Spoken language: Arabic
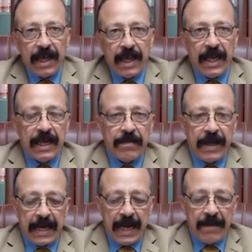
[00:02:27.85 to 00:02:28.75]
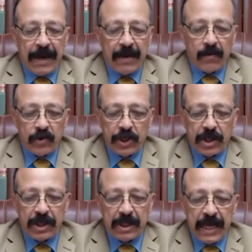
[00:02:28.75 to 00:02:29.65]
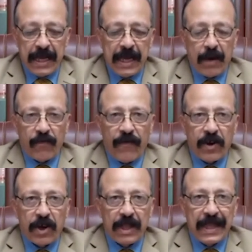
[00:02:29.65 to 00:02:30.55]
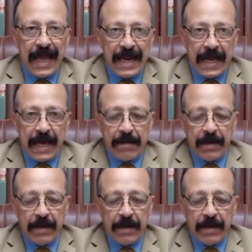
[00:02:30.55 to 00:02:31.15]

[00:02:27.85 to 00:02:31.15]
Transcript: اللي احنا بنتكلم عنه الشق التاني او الفقره التانية